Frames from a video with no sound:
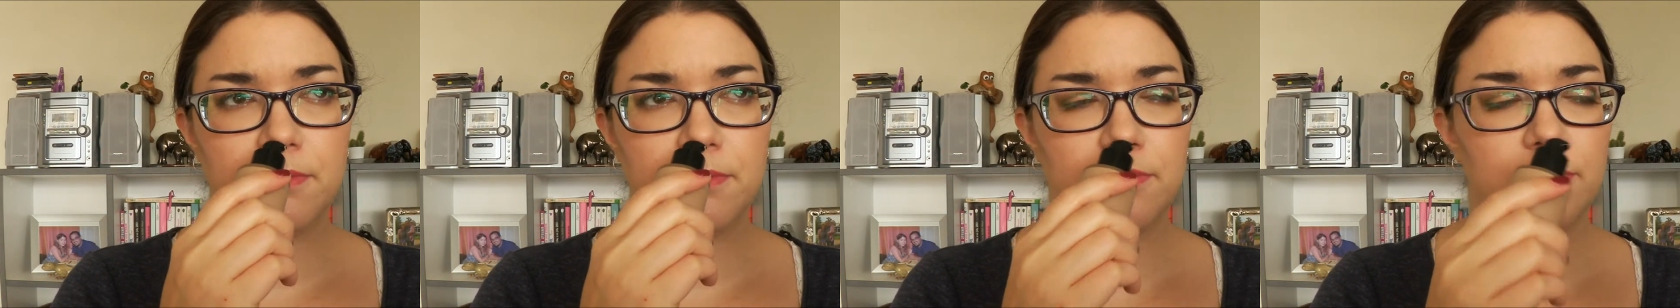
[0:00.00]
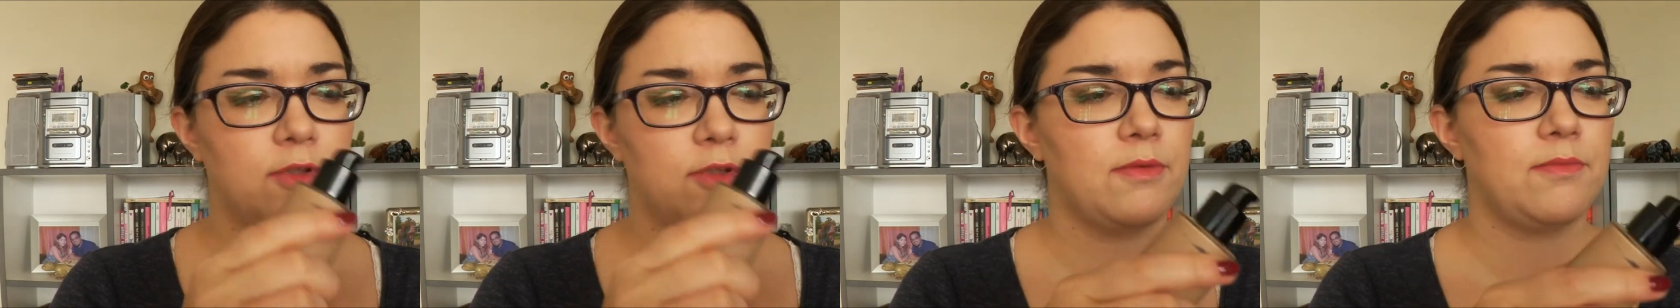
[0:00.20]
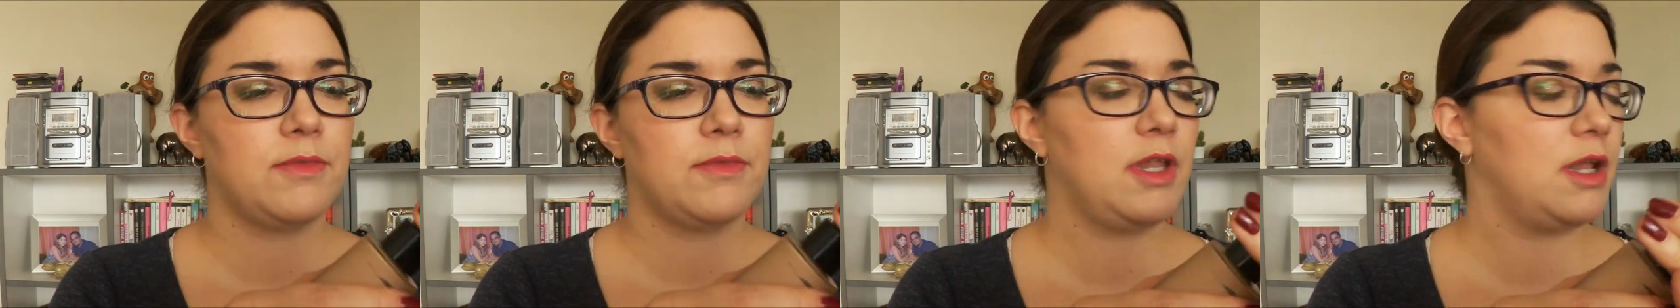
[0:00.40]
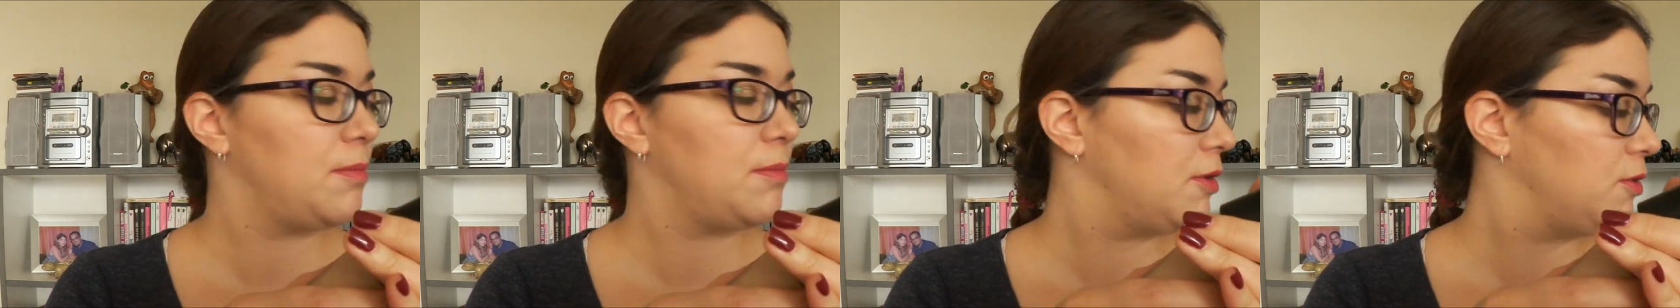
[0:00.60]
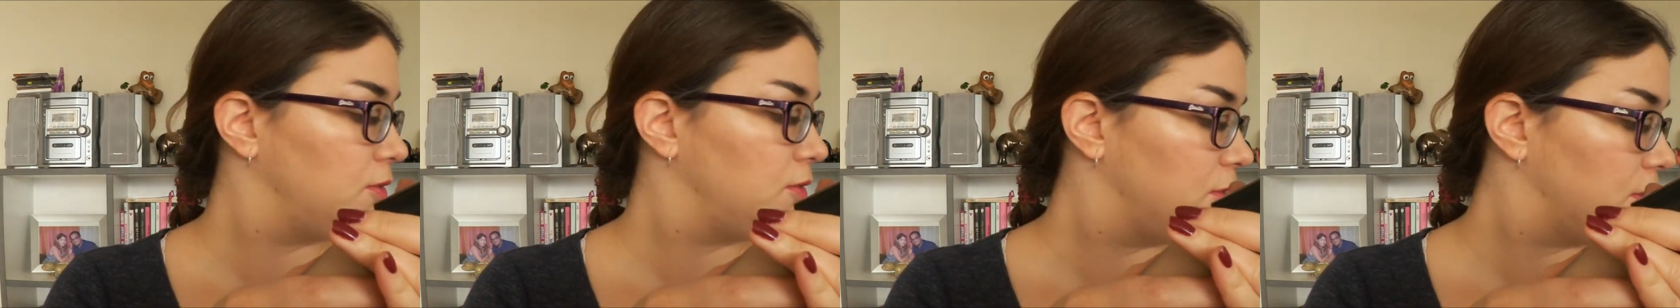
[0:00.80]
Non, il n'a
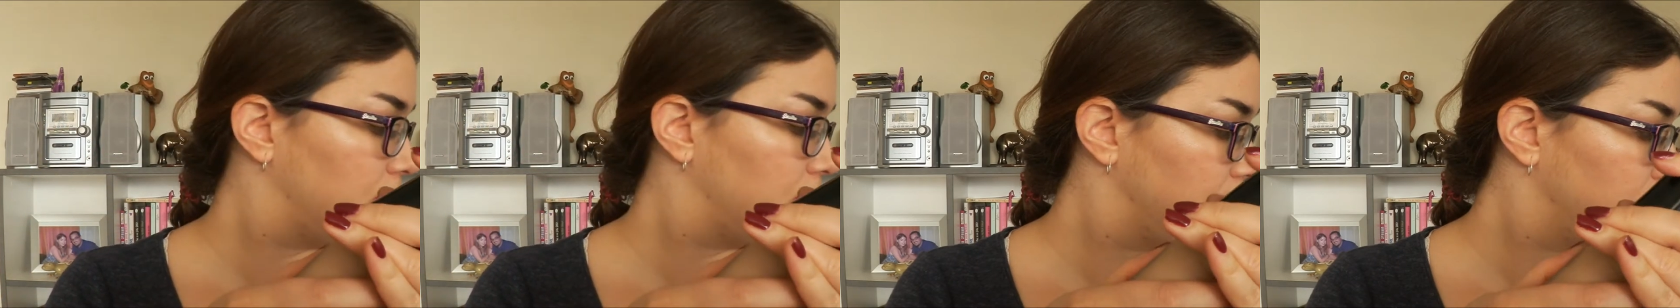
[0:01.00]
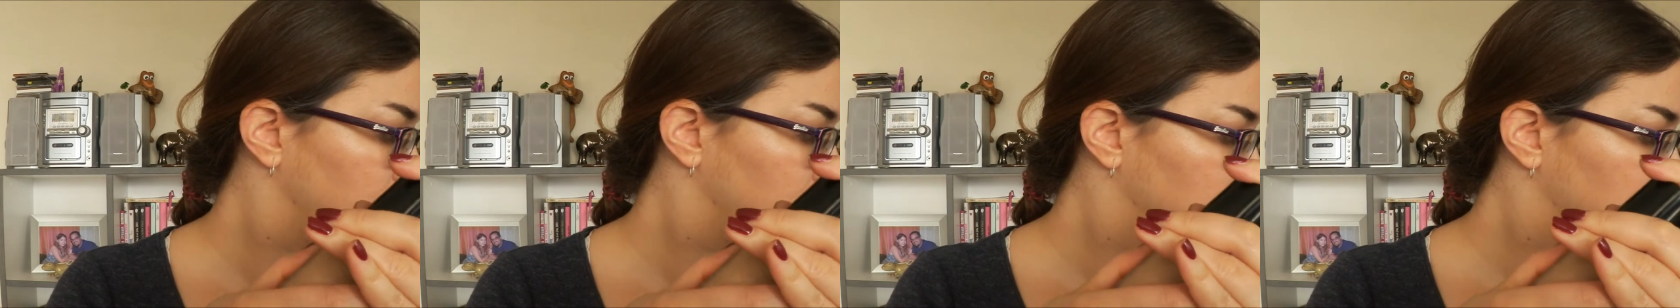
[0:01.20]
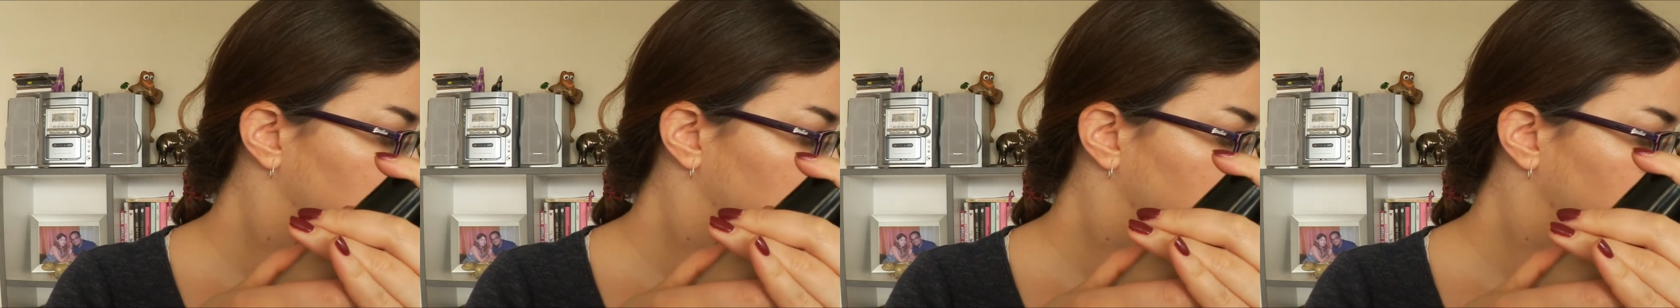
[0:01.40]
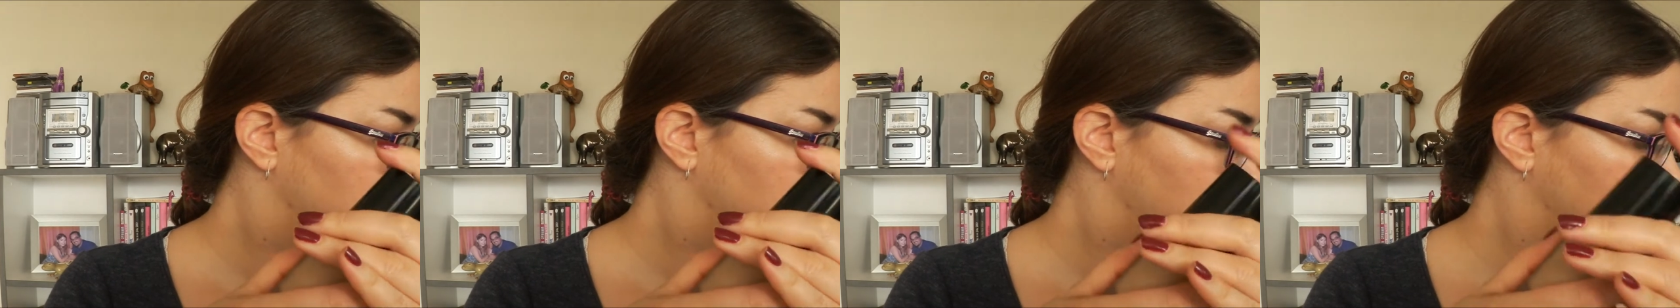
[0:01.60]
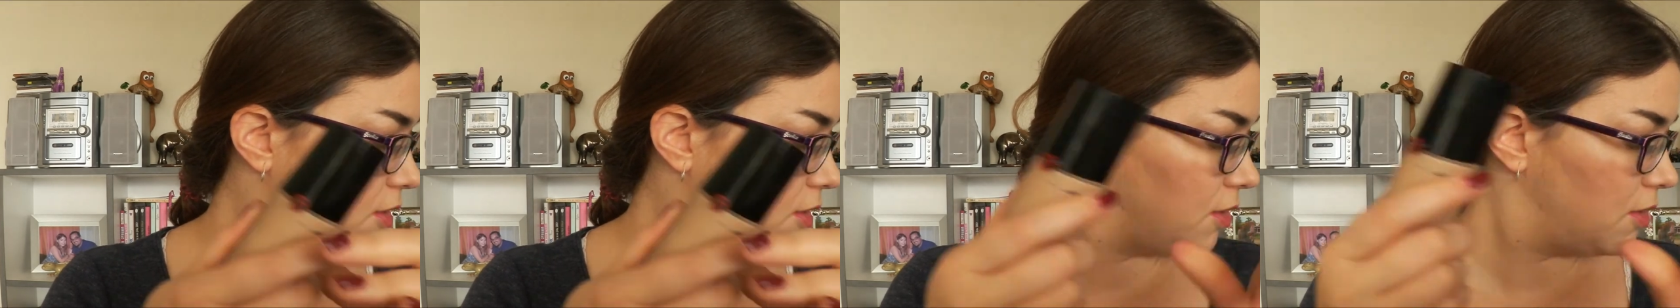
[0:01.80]
pas d'odeur.
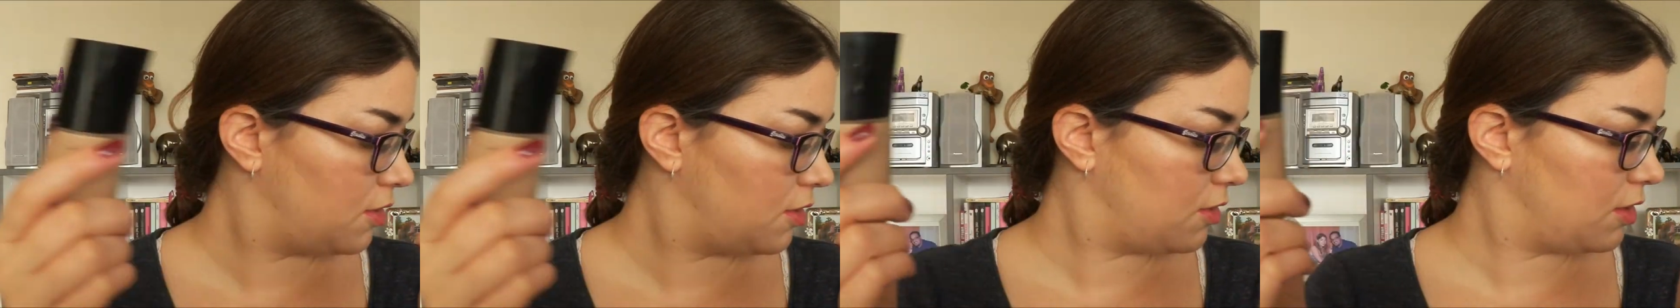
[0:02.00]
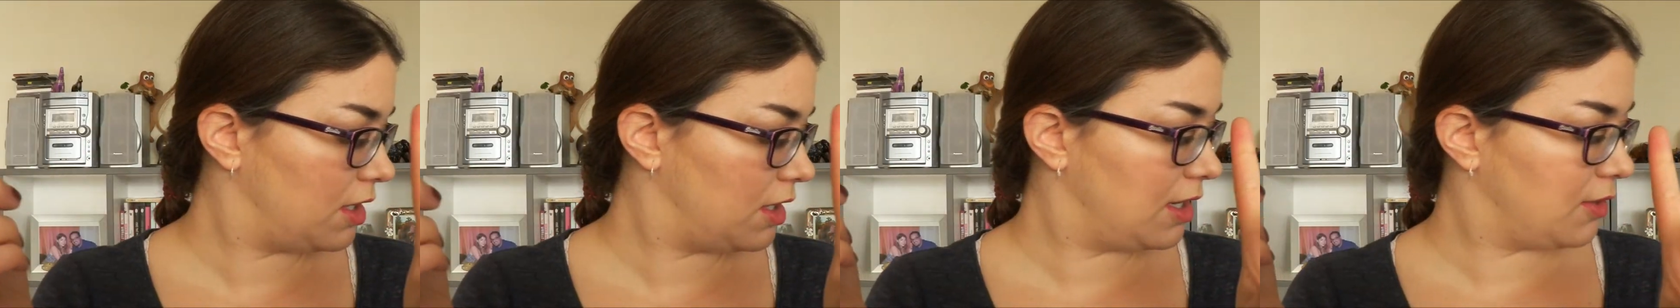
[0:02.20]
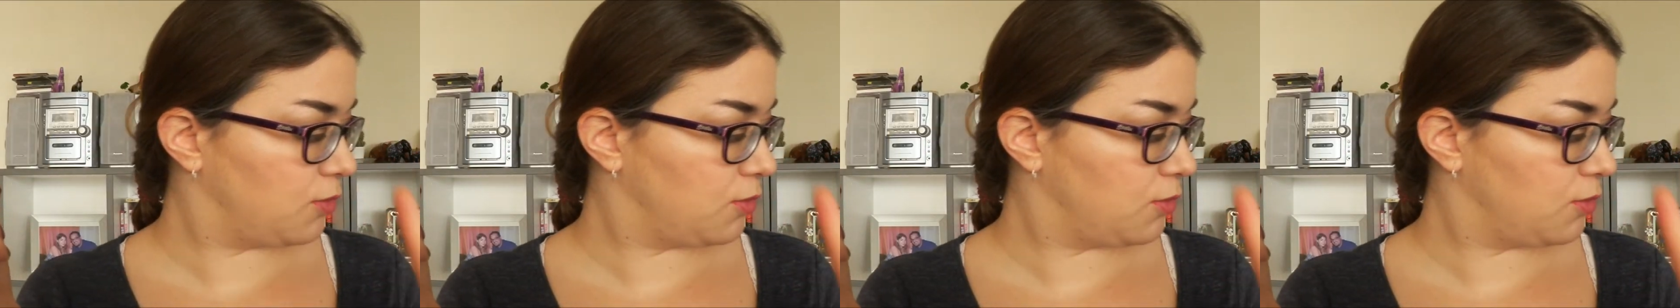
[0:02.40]
Euh,